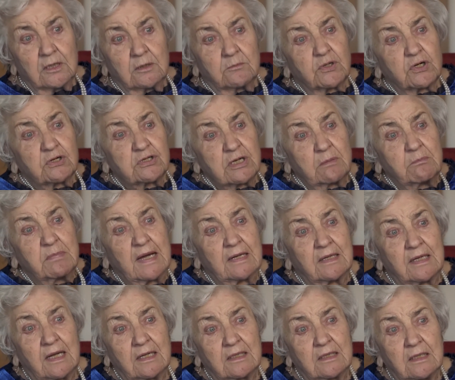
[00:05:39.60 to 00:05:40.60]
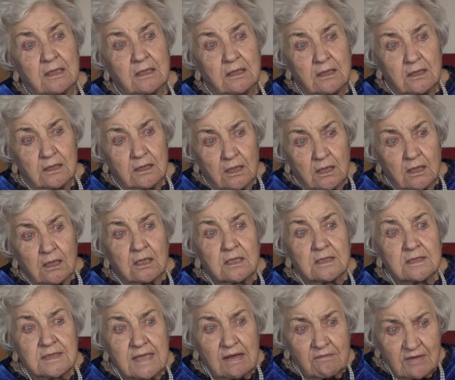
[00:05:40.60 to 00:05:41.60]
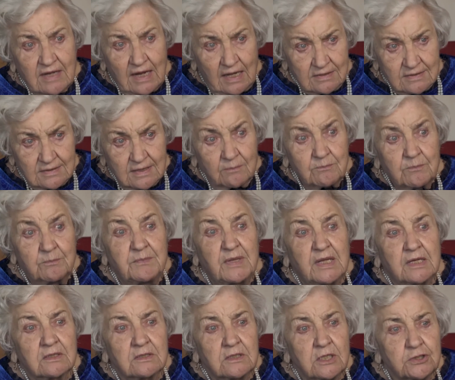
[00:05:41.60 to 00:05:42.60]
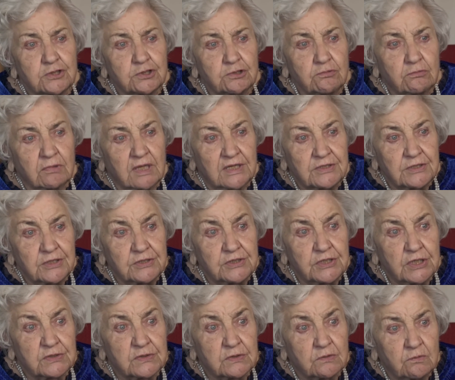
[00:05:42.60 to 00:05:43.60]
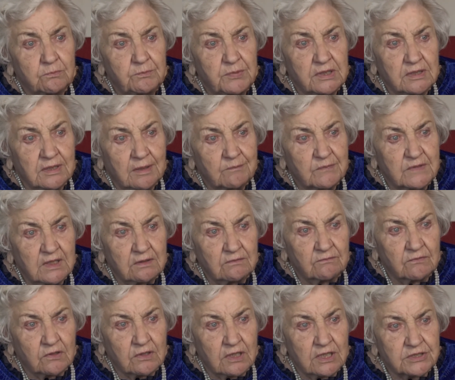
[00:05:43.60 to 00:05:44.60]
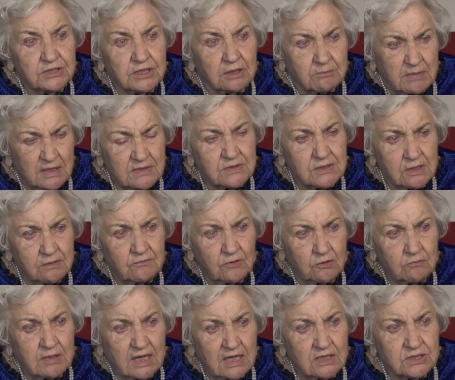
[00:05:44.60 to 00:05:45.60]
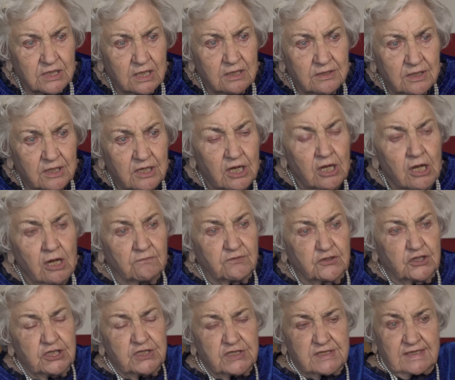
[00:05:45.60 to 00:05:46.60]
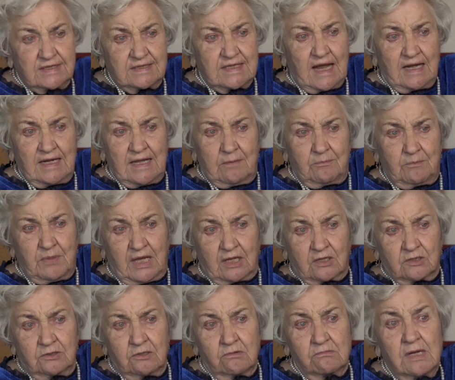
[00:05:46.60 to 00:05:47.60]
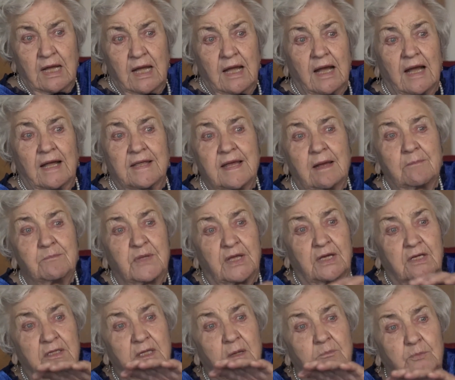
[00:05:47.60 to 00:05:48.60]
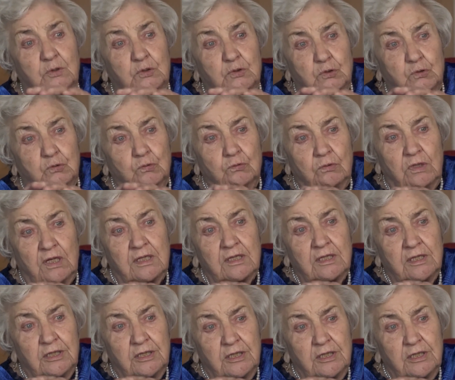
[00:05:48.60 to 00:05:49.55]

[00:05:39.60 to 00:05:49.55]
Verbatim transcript: Proszę pana, Zawracam, biegnę szukać, gdzie zgubiłam ten woreczek. Pan sobie wyobraża? Wszyscy dalej biegną, a ja biegnę pod kuly,